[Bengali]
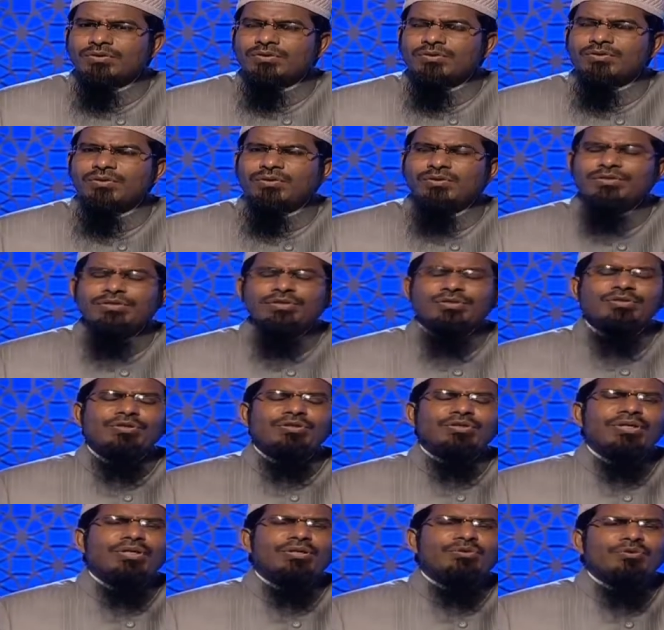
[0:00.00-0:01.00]
কোনো
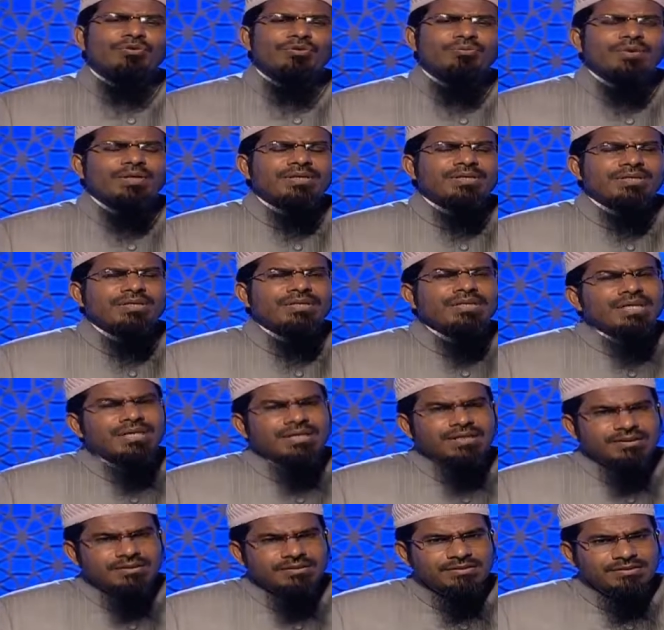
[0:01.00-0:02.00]
চিত্রকে কোনো ব্যক্তিকে
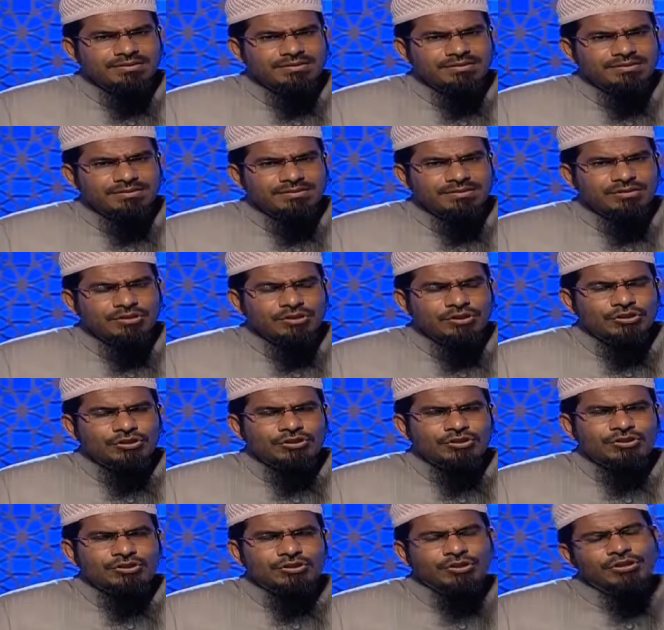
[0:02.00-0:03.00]

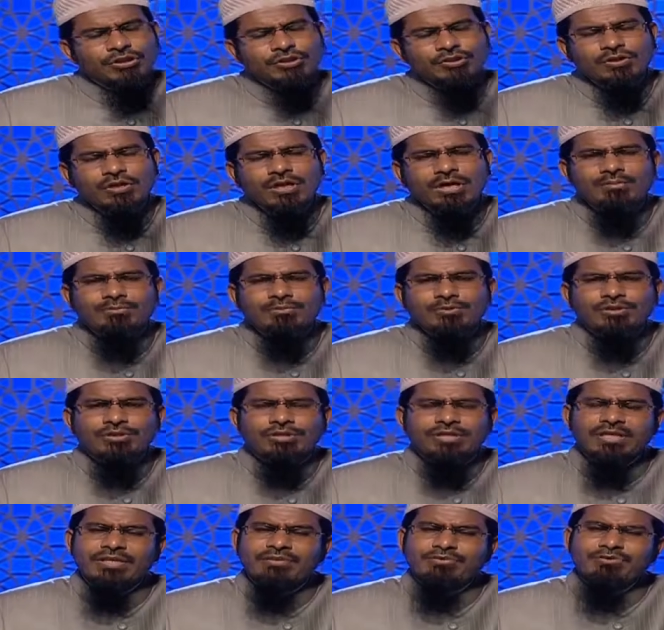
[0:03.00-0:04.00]
শরিক করার
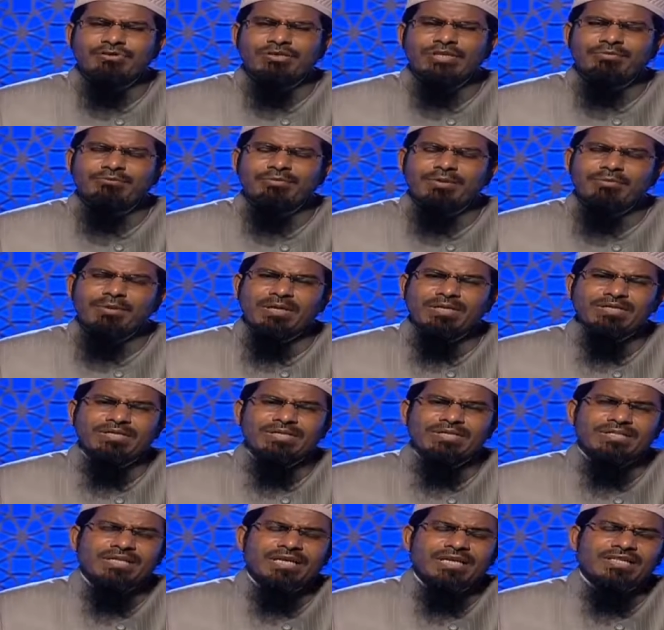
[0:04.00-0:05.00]
বিষয় থেকেও যদি আমরা
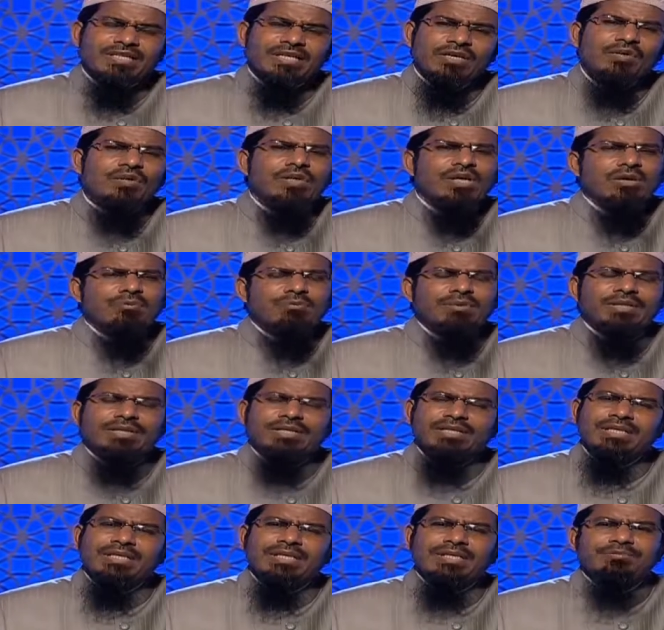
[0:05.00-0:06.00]
বাঁচতে চাই তাহলে
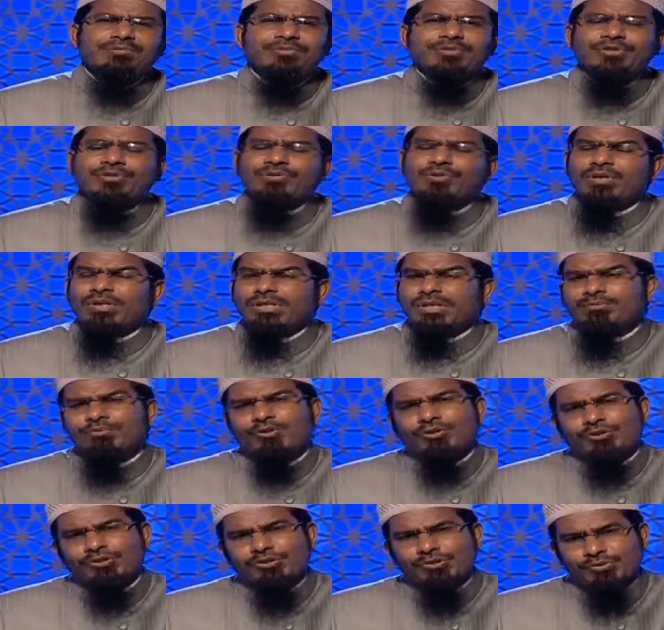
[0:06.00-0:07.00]
আমাদেরকে এই বিষয়গুলিকে
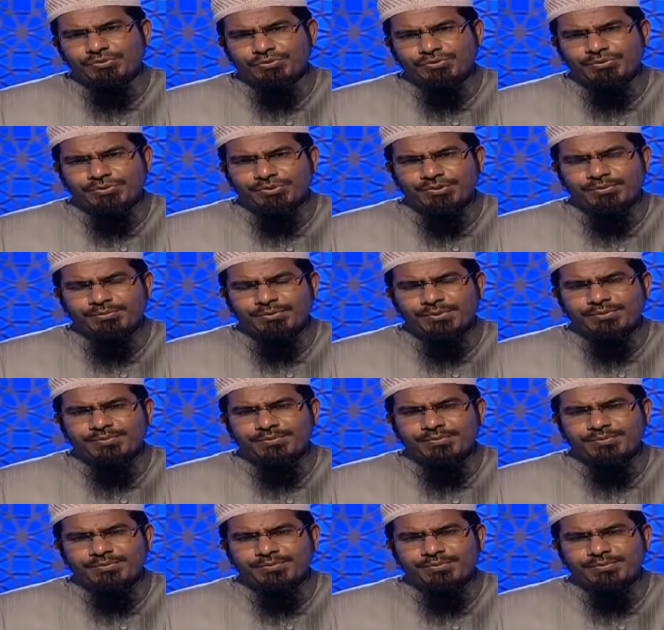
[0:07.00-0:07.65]
বর্জন করতে হবে